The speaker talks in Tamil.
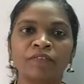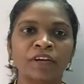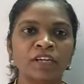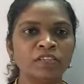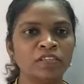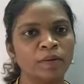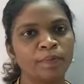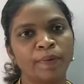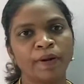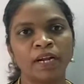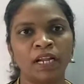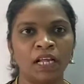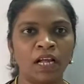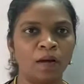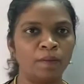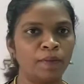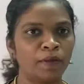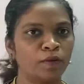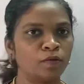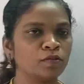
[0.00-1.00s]
டிஃப்ரென்ஷியேட் பண்ணி
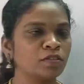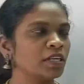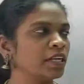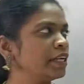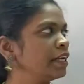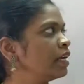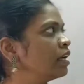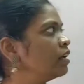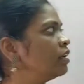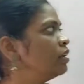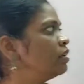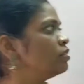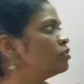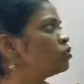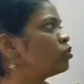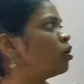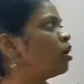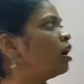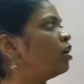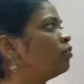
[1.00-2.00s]
காமிக்கும் சரியா
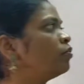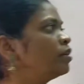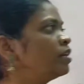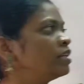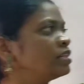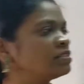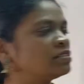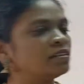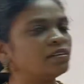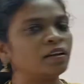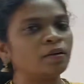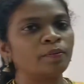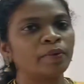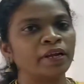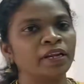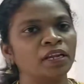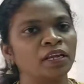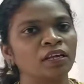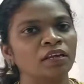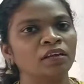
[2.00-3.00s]
ஸோ ஹவ் இட் இஸ்
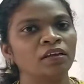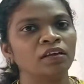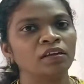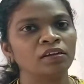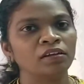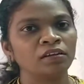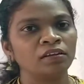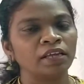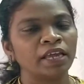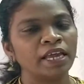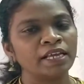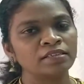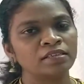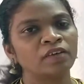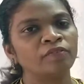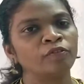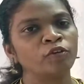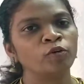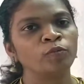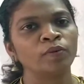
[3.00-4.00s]
டிட்டர்மைனிங் இன்
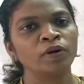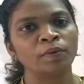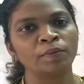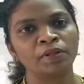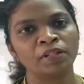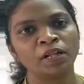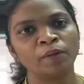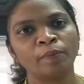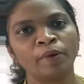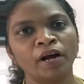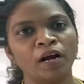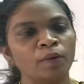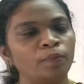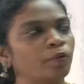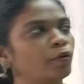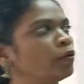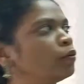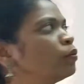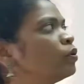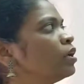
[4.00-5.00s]
கேஸ் ஆஃப் ஹியூமன் அப்படின்னு தான்
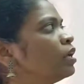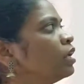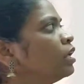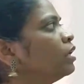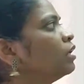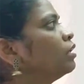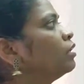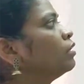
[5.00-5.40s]
பார்க்க போகிறோம்